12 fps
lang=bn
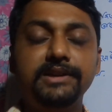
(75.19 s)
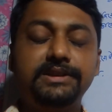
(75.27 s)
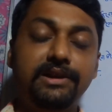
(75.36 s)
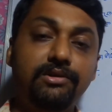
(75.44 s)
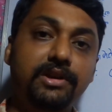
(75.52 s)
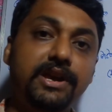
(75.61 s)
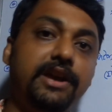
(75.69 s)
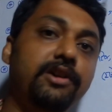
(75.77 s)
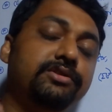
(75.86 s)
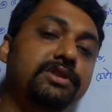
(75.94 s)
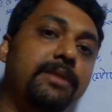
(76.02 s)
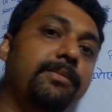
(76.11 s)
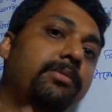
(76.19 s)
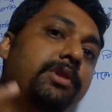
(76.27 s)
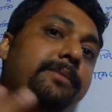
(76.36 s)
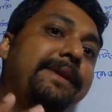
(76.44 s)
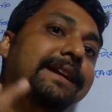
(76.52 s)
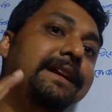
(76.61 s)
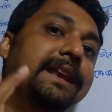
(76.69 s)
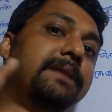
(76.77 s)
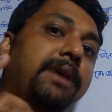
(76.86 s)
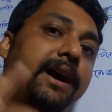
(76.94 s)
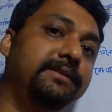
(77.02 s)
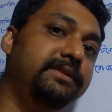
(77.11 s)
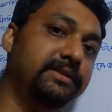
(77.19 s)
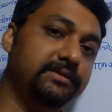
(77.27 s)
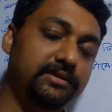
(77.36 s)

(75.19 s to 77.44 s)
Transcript: সেগুলোকে একত্রে আমরা বলি মেন্ডেল বাদ